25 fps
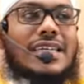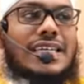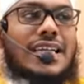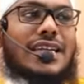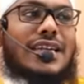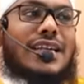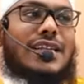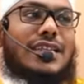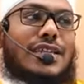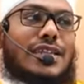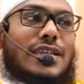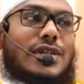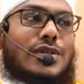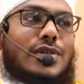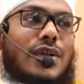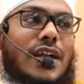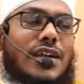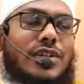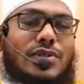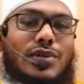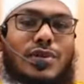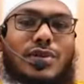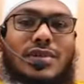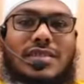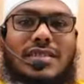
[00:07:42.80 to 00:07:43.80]
என்று
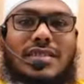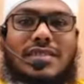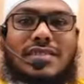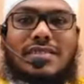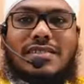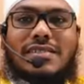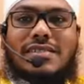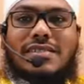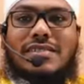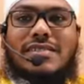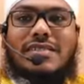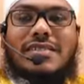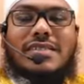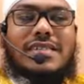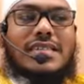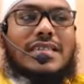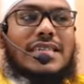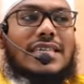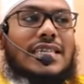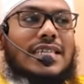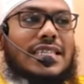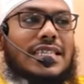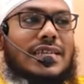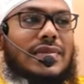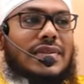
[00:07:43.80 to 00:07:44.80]
திருக்குறான் சொல்கிறார்
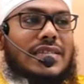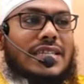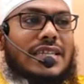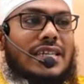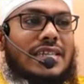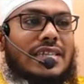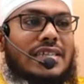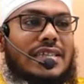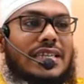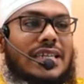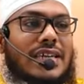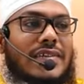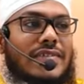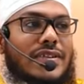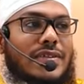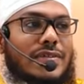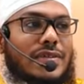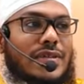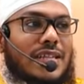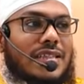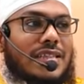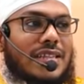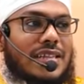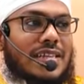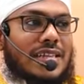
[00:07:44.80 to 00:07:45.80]
இந்த வசனத்திற்கு
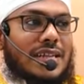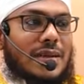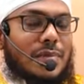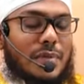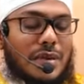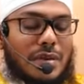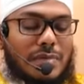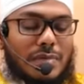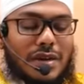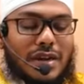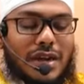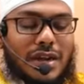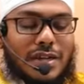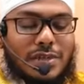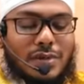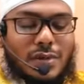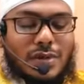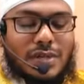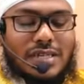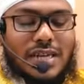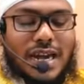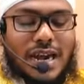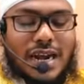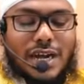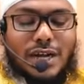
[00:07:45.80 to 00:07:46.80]
விரிவுரை தருகிற பெருமக்கள்
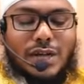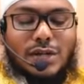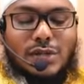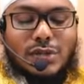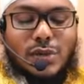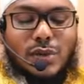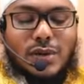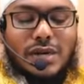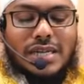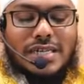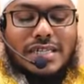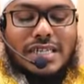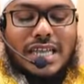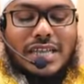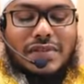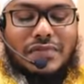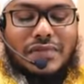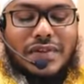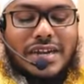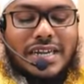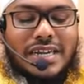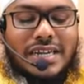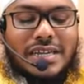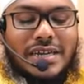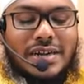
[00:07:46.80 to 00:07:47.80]
சொல்கிறார்கள் தொழுகையை
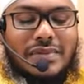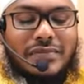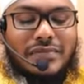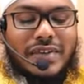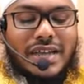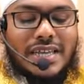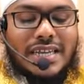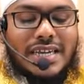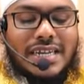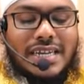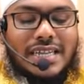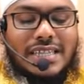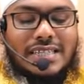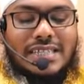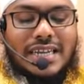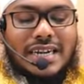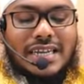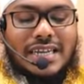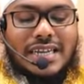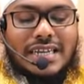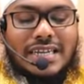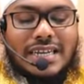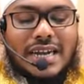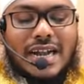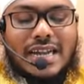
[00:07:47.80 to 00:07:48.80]
வீணில்
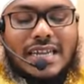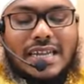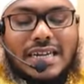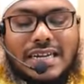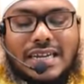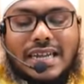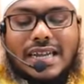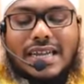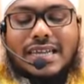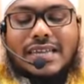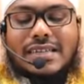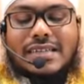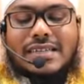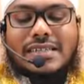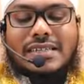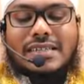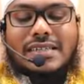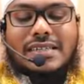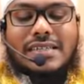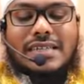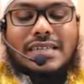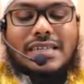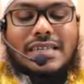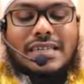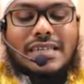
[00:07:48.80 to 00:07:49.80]
வீணடித்தல் என்றால் என்ன
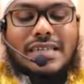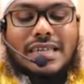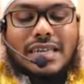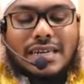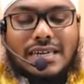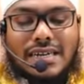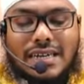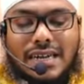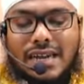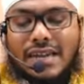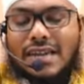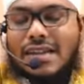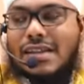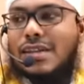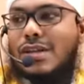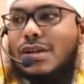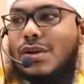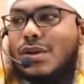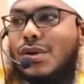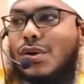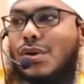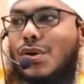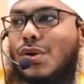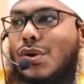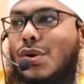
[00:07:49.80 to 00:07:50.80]
என்றால்
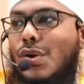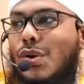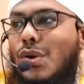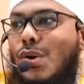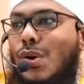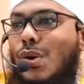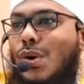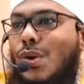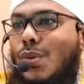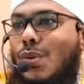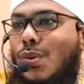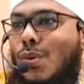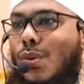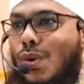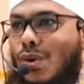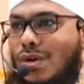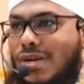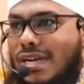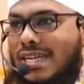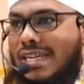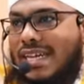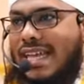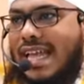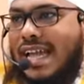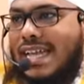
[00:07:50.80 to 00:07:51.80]

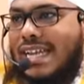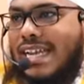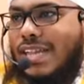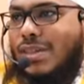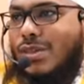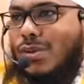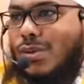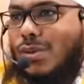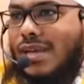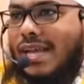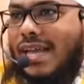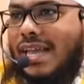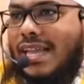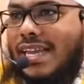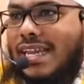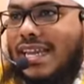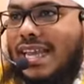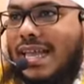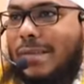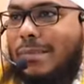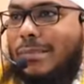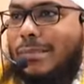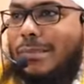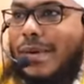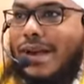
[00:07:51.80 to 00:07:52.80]
ஒரு நேர
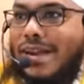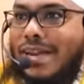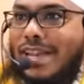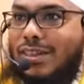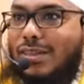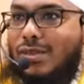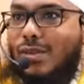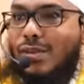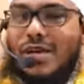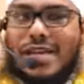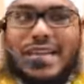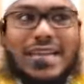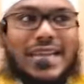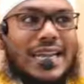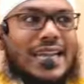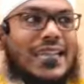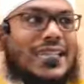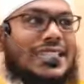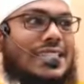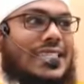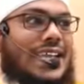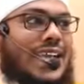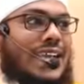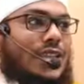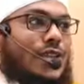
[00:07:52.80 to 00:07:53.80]
தொழுகையிலே பல தொழுகைகளை
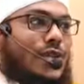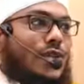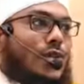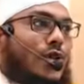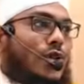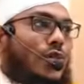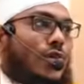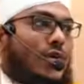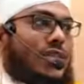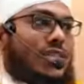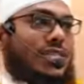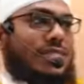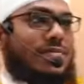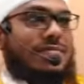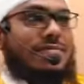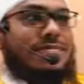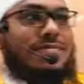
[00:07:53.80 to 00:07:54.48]
சேர்த்து தொழுவது